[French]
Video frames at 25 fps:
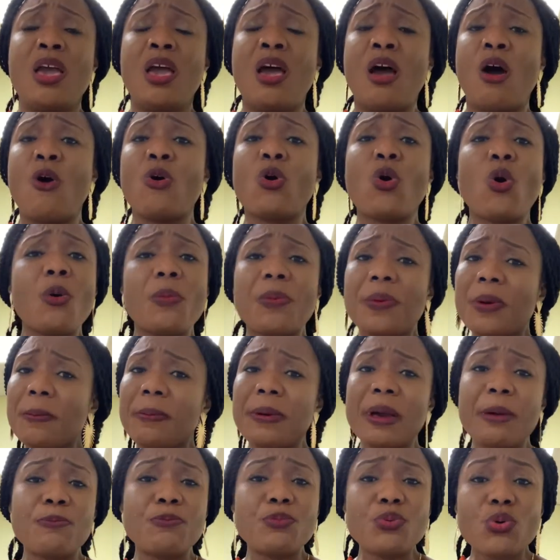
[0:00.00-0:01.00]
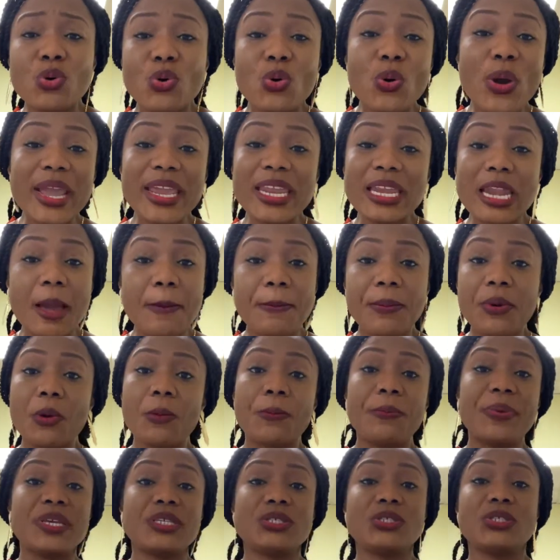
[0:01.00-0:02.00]
on ne comprend pas pourquoi il n'a pas
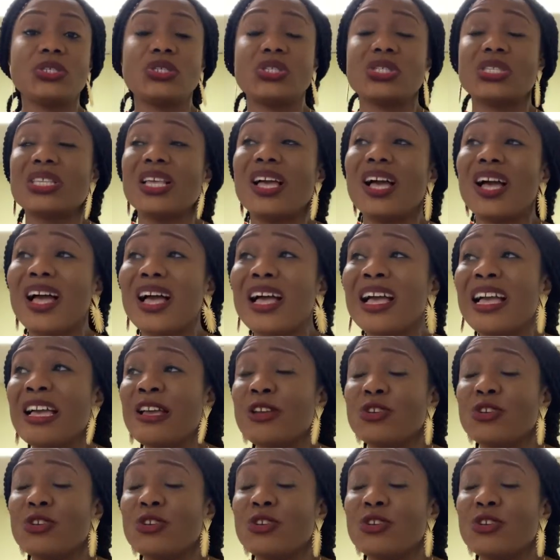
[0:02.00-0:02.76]
empêché ça.